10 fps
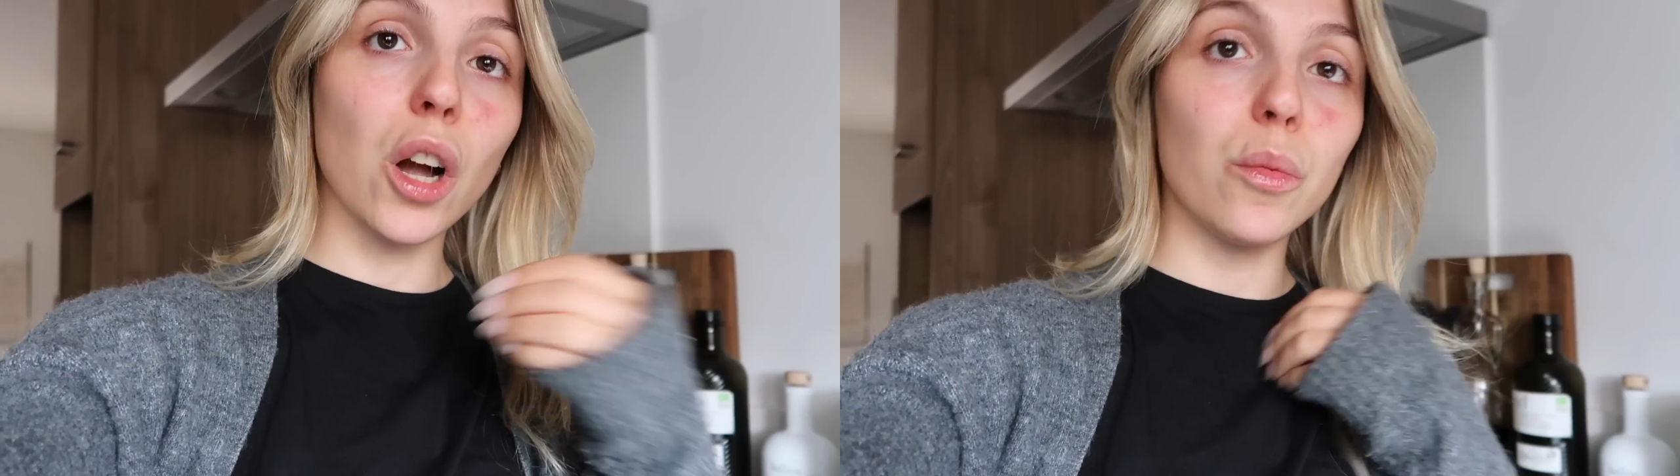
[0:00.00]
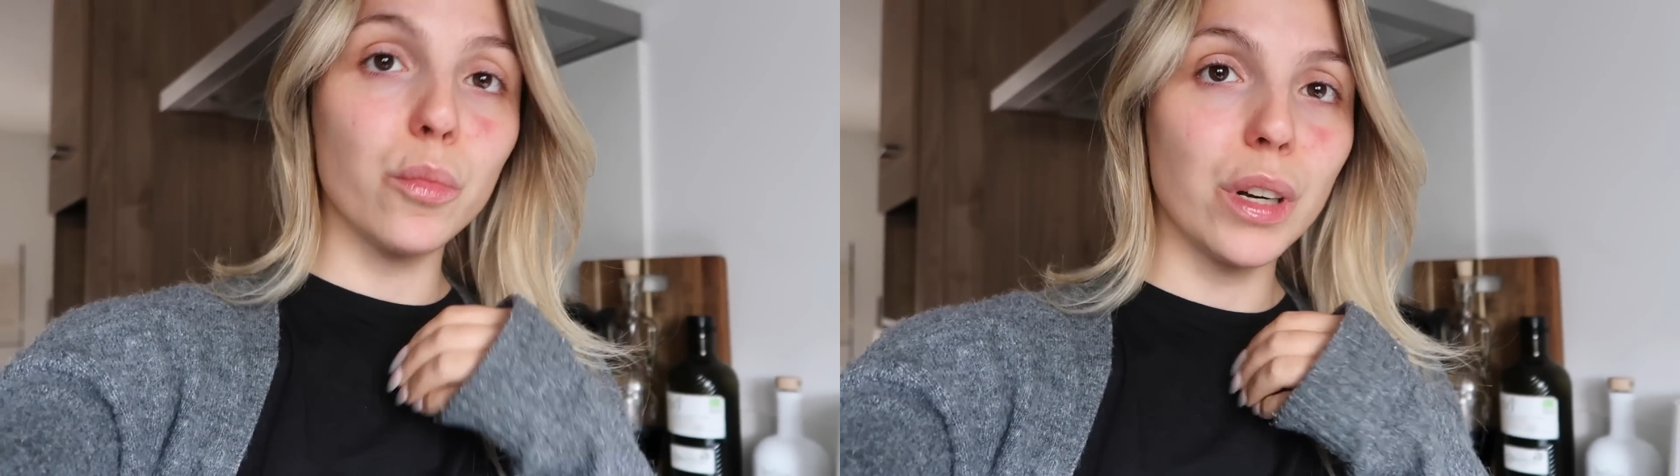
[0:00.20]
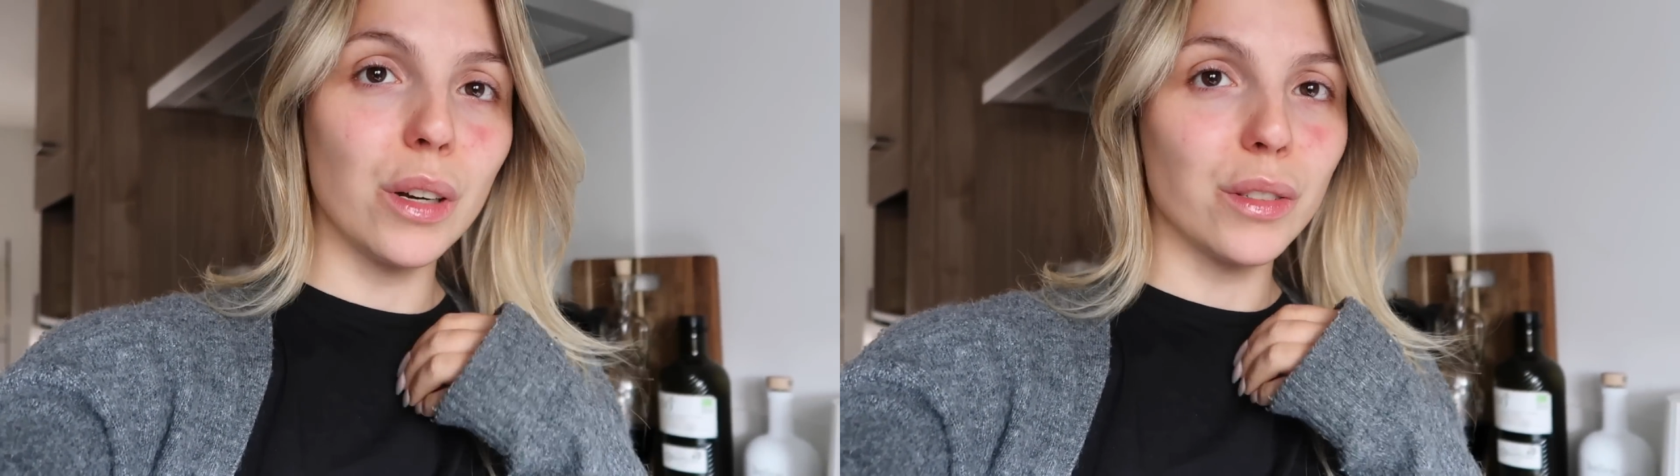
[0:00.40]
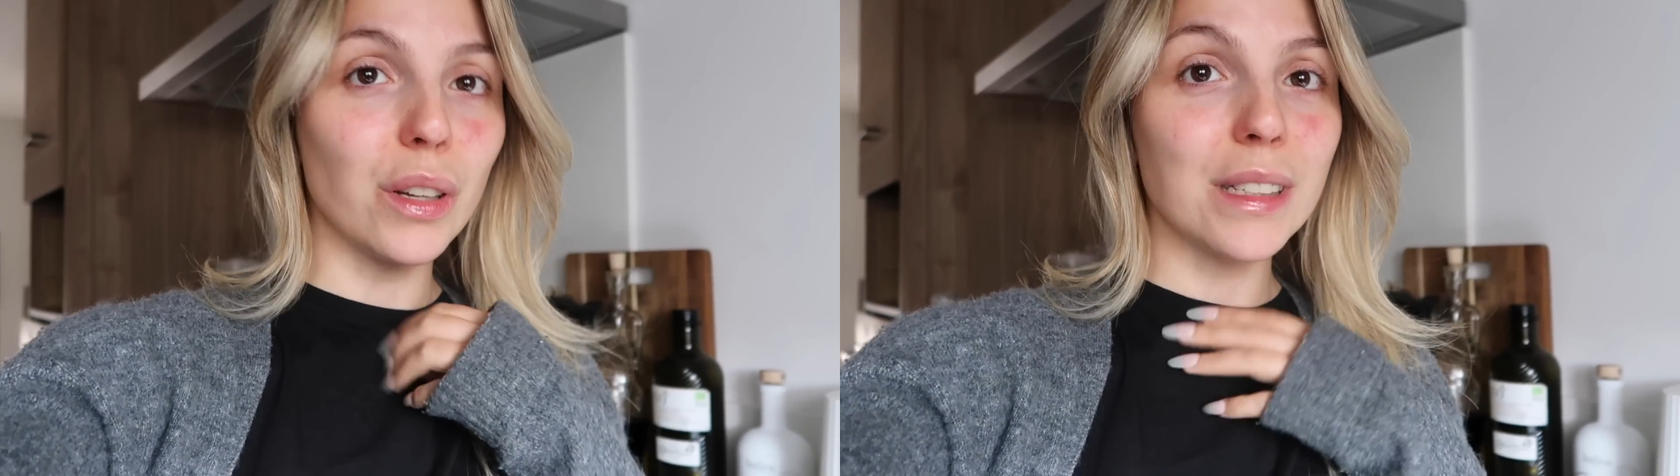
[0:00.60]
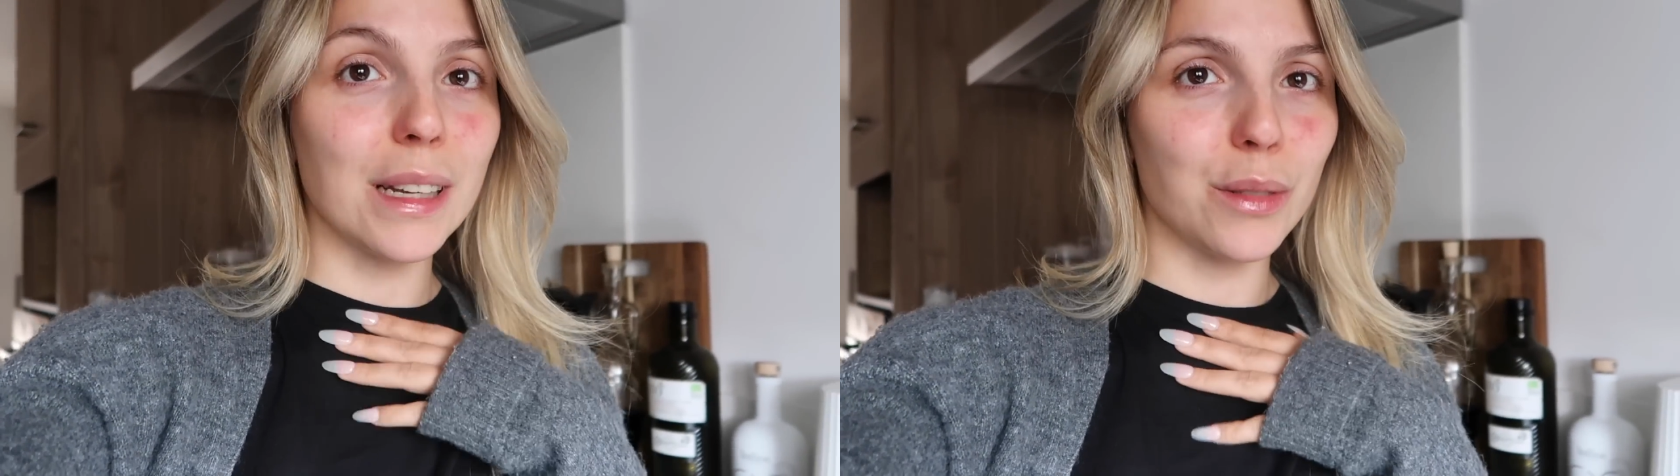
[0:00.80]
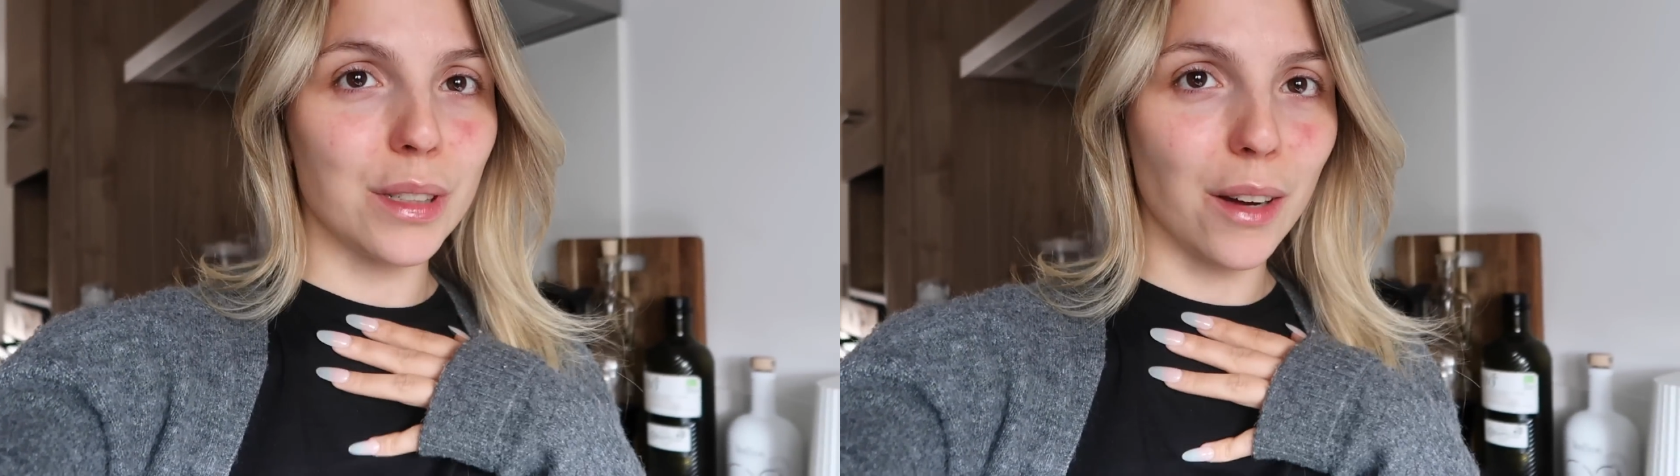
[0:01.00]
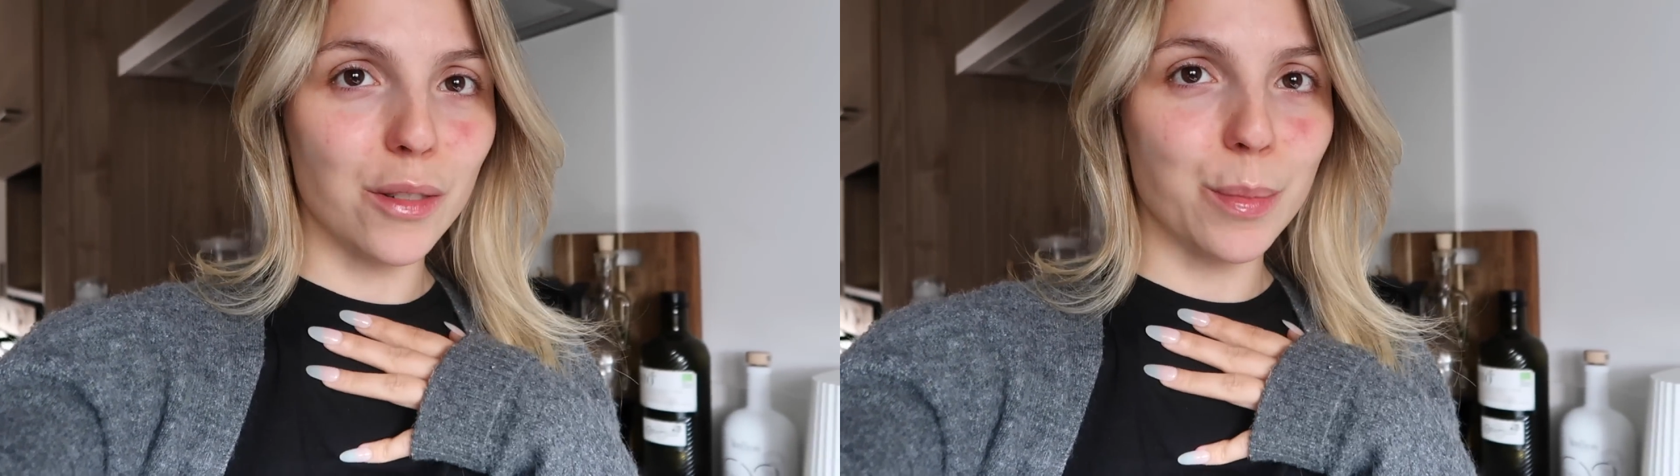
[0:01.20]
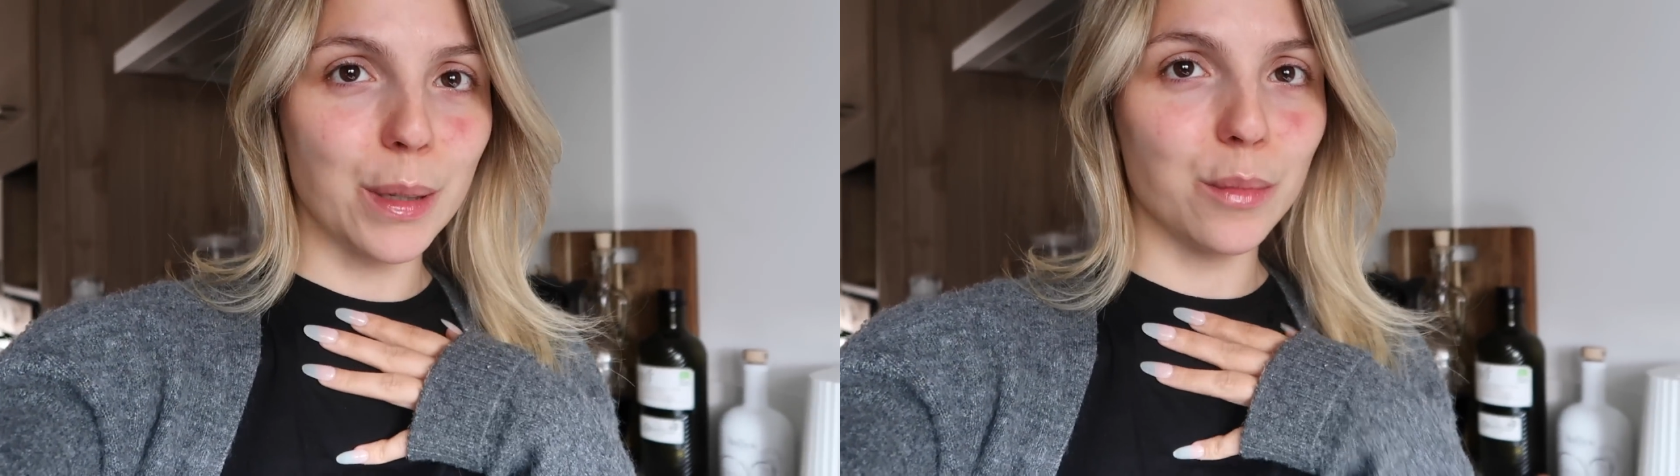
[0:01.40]
Comme vous pouvez l'entendre, ça ne
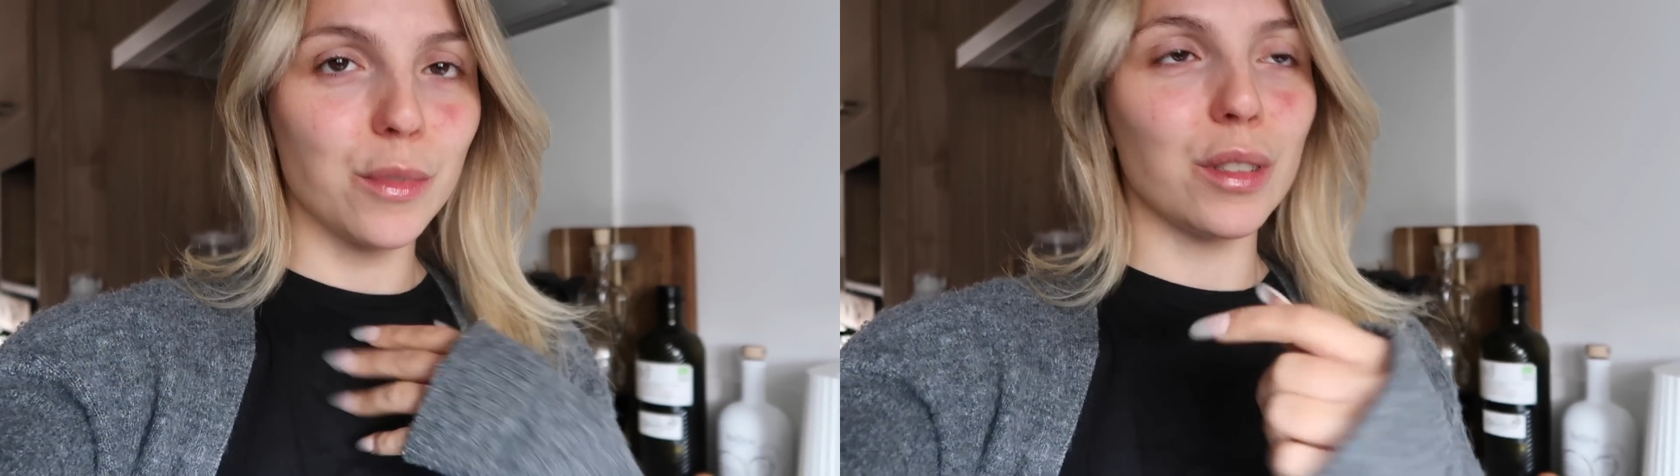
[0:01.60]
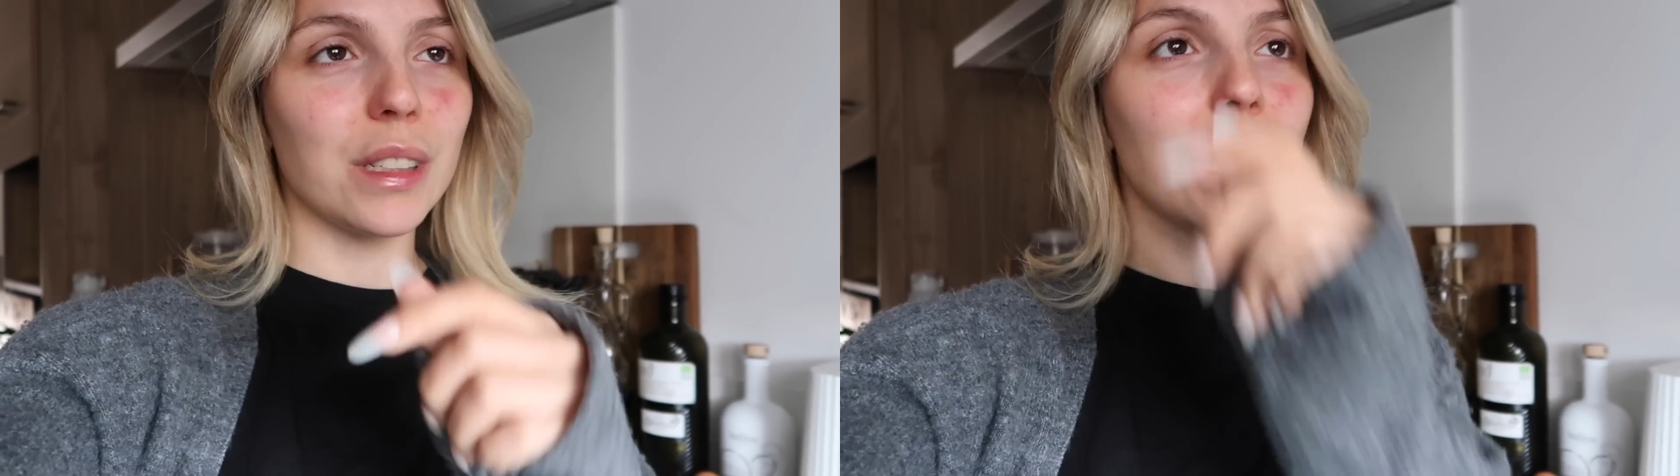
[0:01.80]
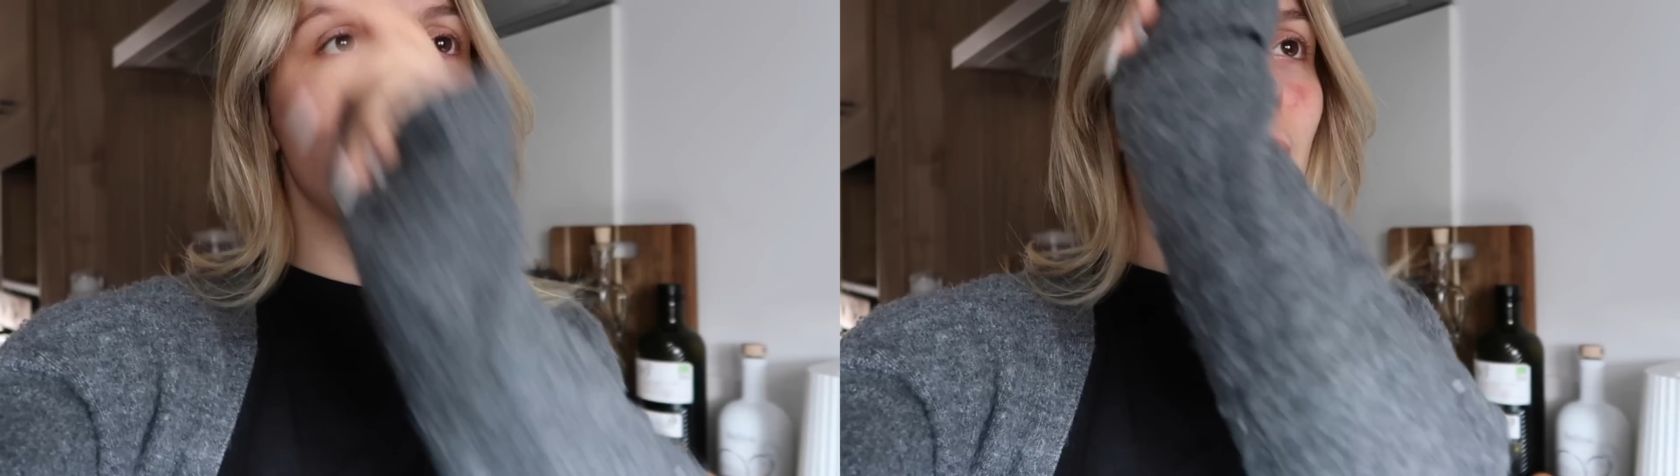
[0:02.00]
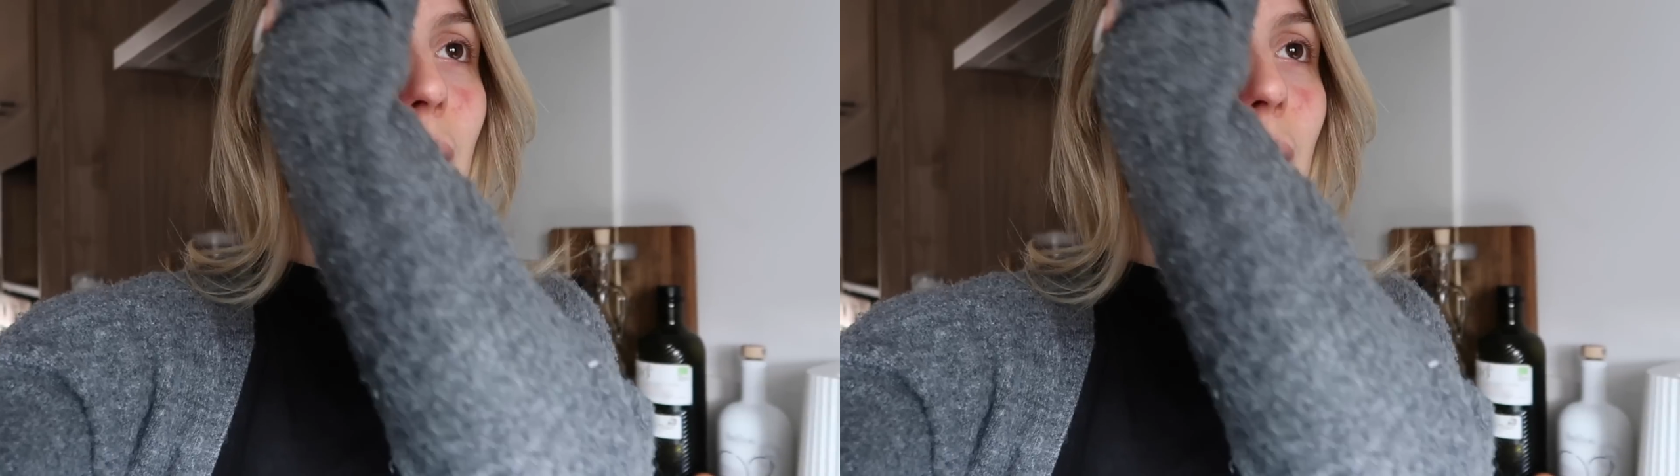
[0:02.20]
s'arrange pas de mon côté.